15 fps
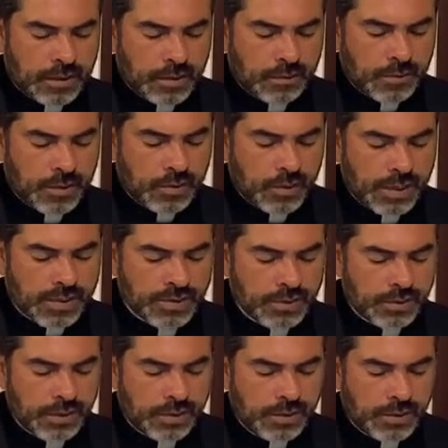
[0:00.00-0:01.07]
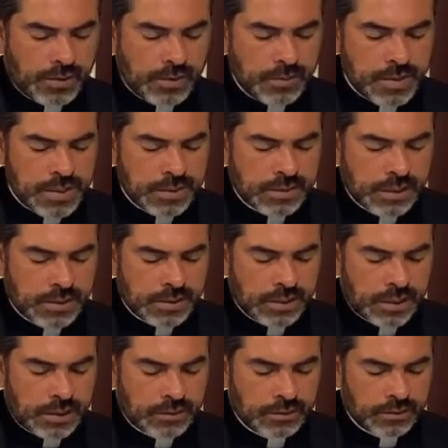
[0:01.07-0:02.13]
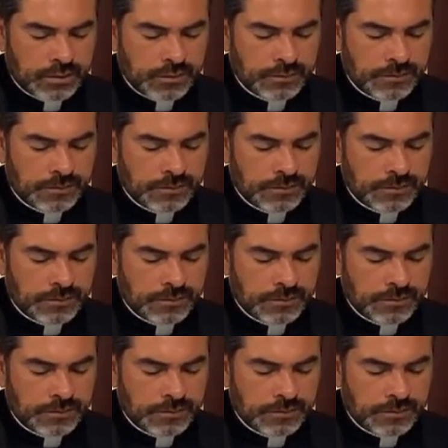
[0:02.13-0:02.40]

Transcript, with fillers: mi corazón dentro de mí está yerto.